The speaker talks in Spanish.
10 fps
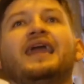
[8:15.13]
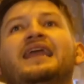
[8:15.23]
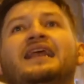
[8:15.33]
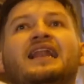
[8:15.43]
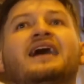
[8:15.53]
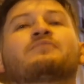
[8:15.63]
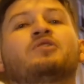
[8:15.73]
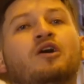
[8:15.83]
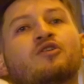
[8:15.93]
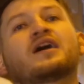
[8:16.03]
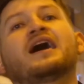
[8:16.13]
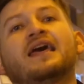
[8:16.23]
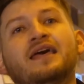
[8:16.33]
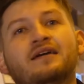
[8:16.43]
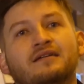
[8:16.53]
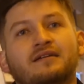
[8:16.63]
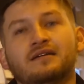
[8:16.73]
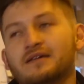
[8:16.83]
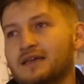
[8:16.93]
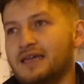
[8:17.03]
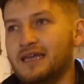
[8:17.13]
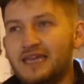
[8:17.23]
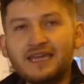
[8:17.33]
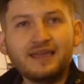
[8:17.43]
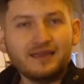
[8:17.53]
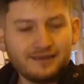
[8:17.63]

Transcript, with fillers: en el árbol ahorcada y